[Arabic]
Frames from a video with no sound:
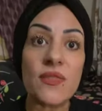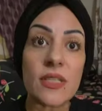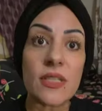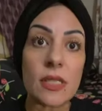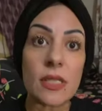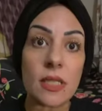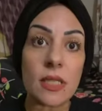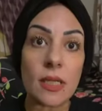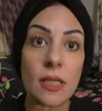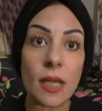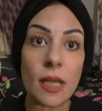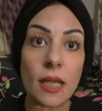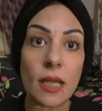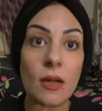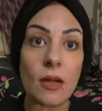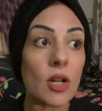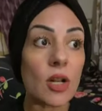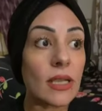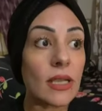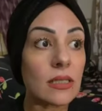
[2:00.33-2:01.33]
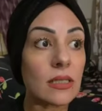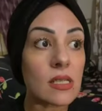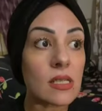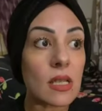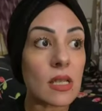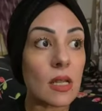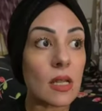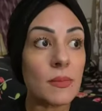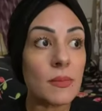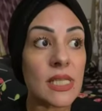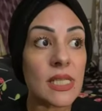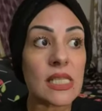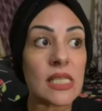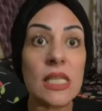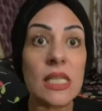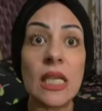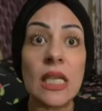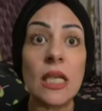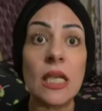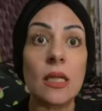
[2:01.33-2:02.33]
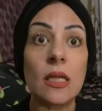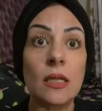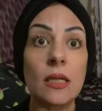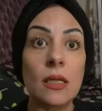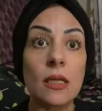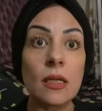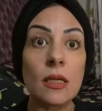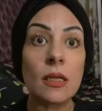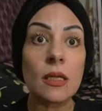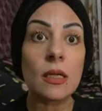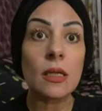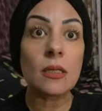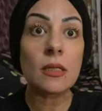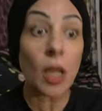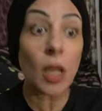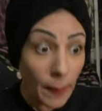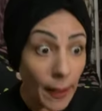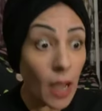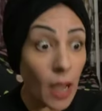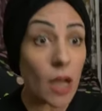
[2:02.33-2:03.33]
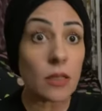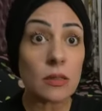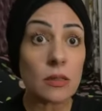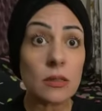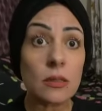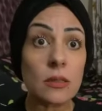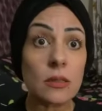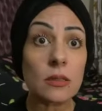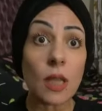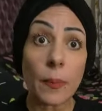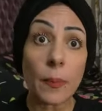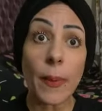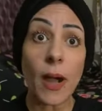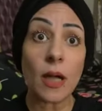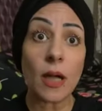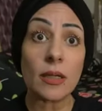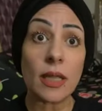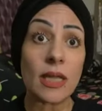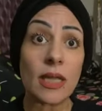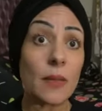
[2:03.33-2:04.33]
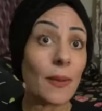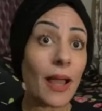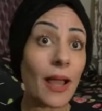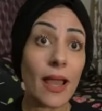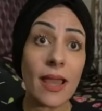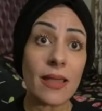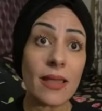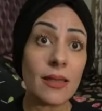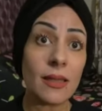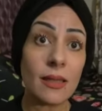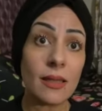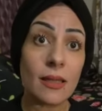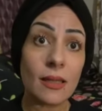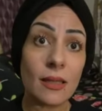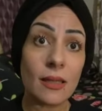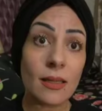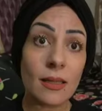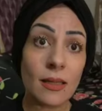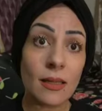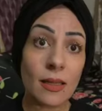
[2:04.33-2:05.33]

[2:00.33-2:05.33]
نفسي انا الراجل ده ظلمني سنين تعب نفسي لفترات طبعا طبعا انا بعاني